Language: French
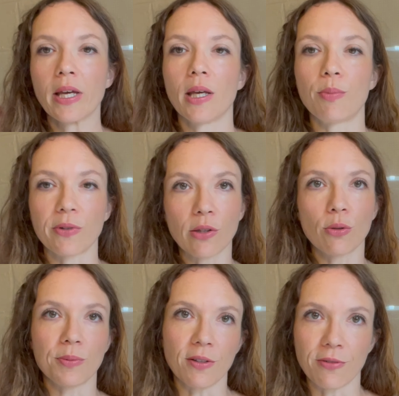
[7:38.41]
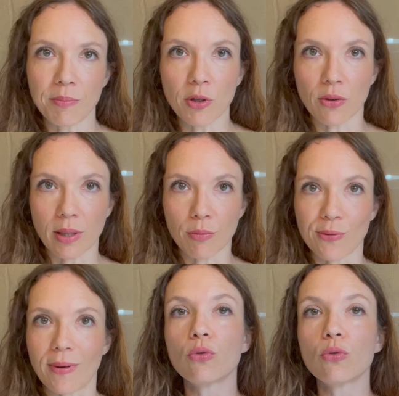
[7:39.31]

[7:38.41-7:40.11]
et peut-être de petits films quand il y a besoin.